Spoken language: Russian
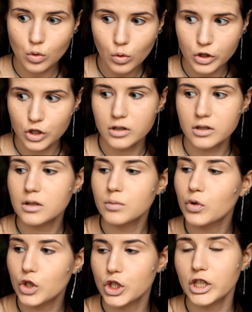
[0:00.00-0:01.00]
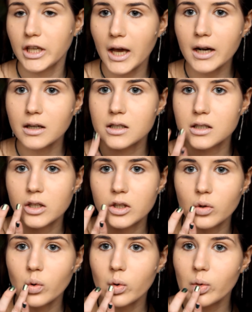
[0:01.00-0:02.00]
сочности, больше яркости,
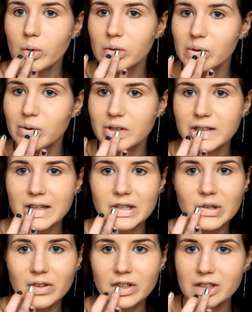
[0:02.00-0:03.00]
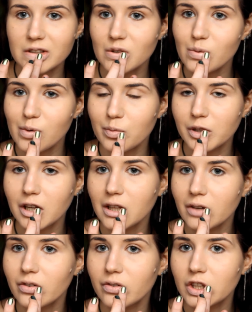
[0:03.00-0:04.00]
но он очень хорошо увлажняет губы,
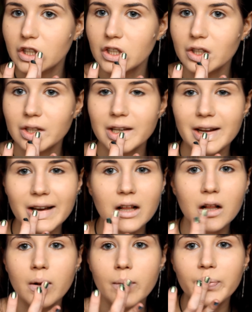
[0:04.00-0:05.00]
подготавливает их для